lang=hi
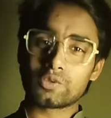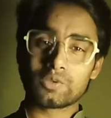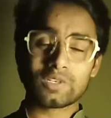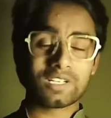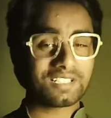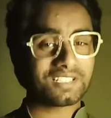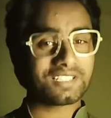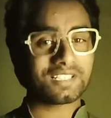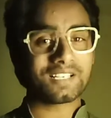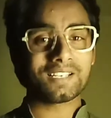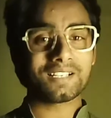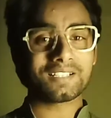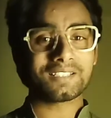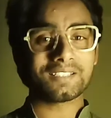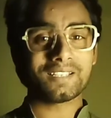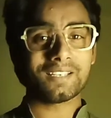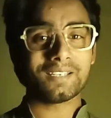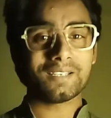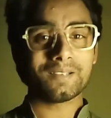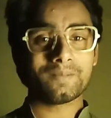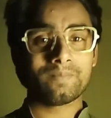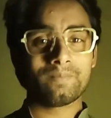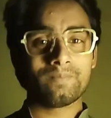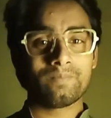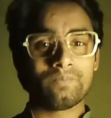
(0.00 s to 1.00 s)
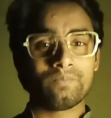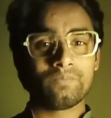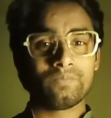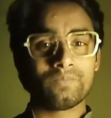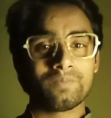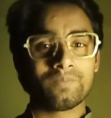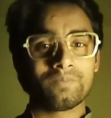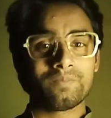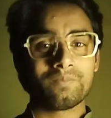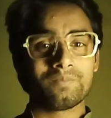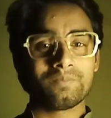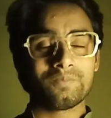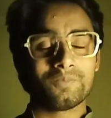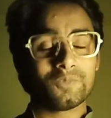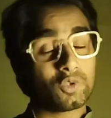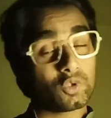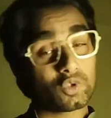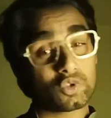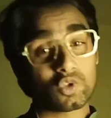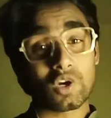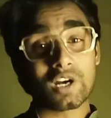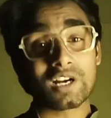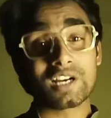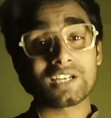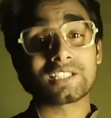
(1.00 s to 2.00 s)
सुनना अच्छा लगता है तो
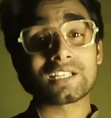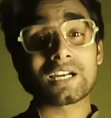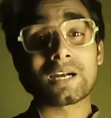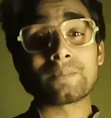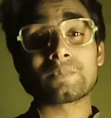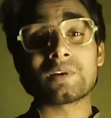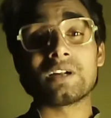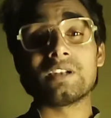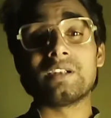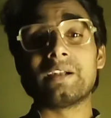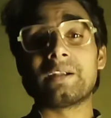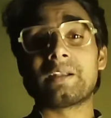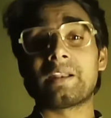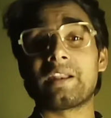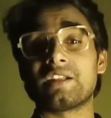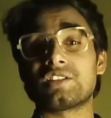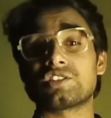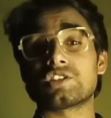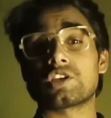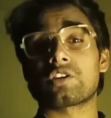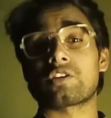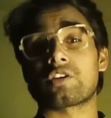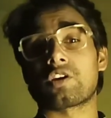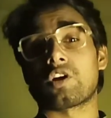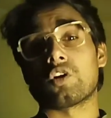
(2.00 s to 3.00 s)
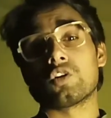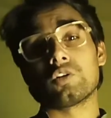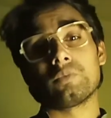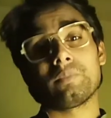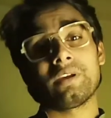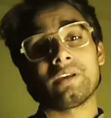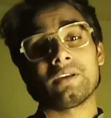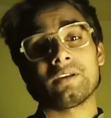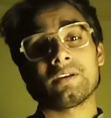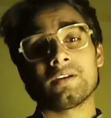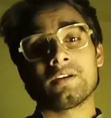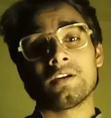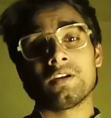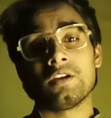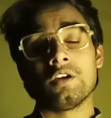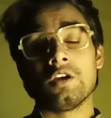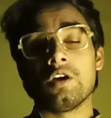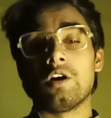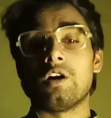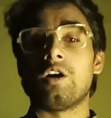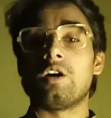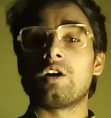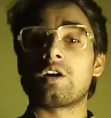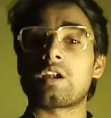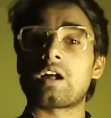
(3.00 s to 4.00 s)
स्वागत है आपका लिटरेचर ग्राउंड में
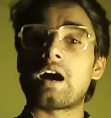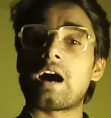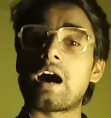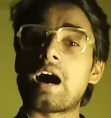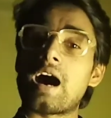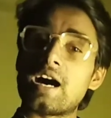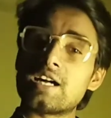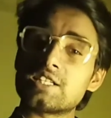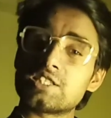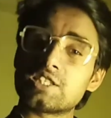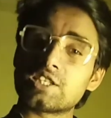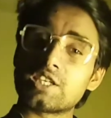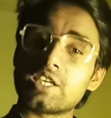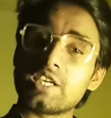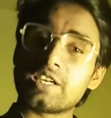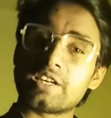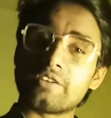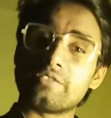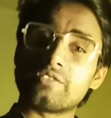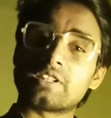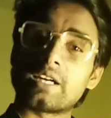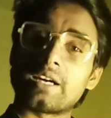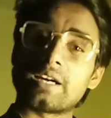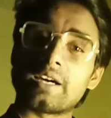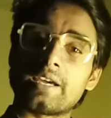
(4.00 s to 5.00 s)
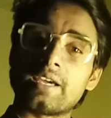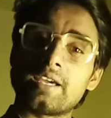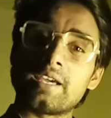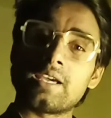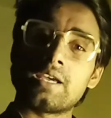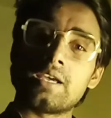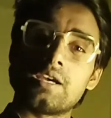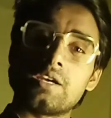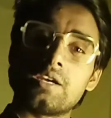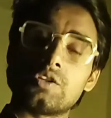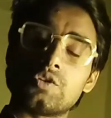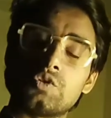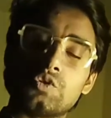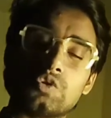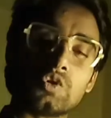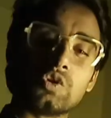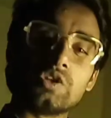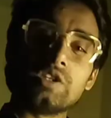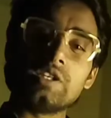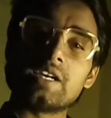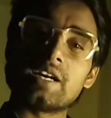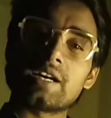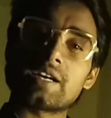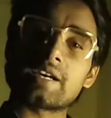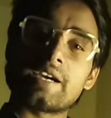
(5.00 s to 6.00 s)
और आज की कविता है
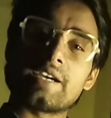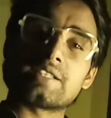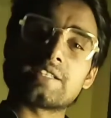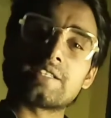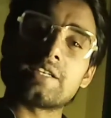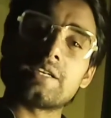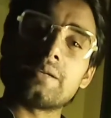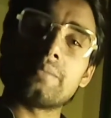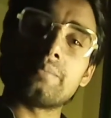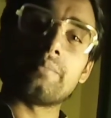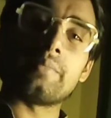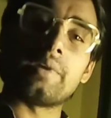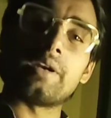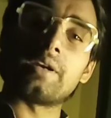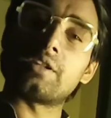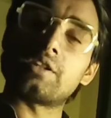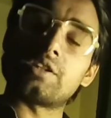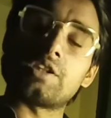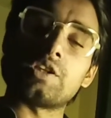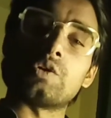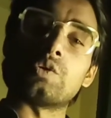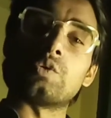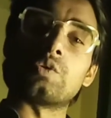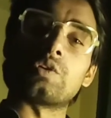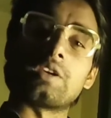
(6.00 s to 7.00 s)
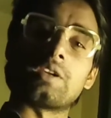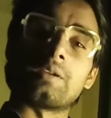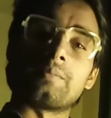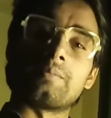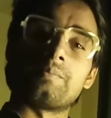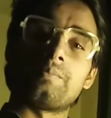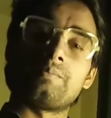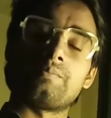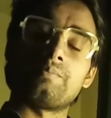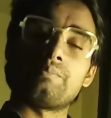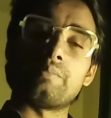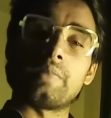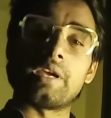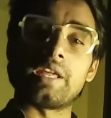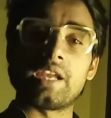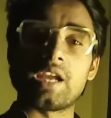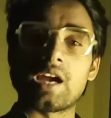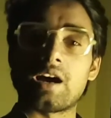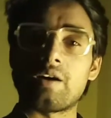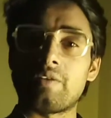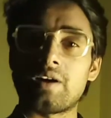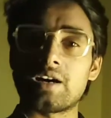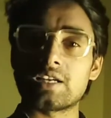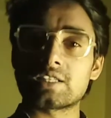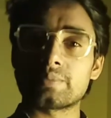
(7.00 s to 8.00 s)
दुनिया कैसे मिटती होगी मेरी
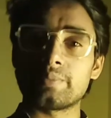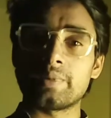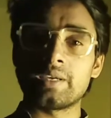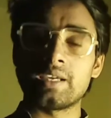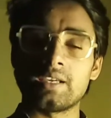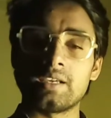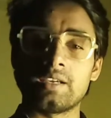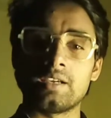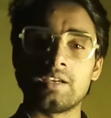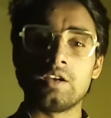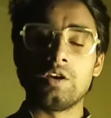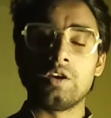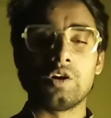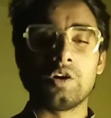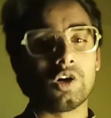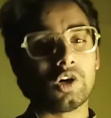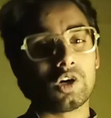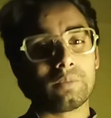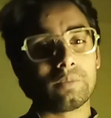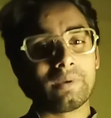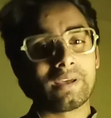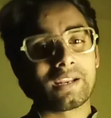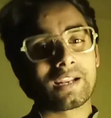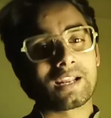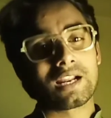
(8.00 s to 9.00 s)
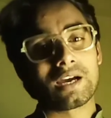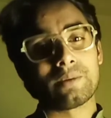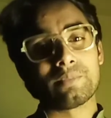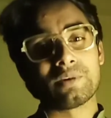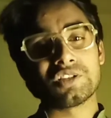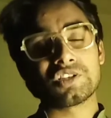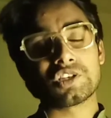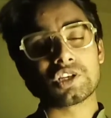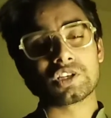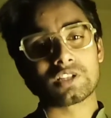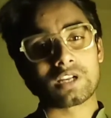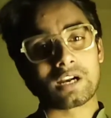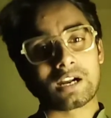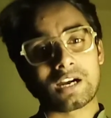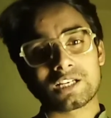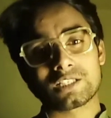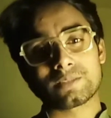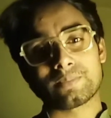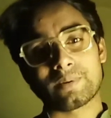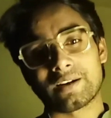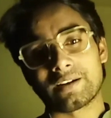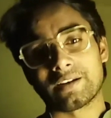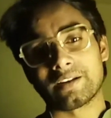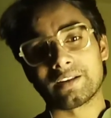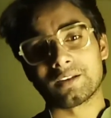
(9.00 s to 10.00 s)
आवाज में और मेरा नाम है चंद्रहास
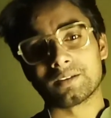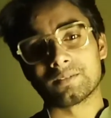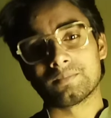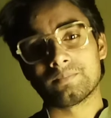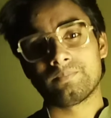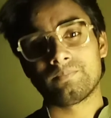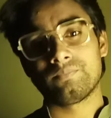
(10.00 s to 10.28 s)
पांडे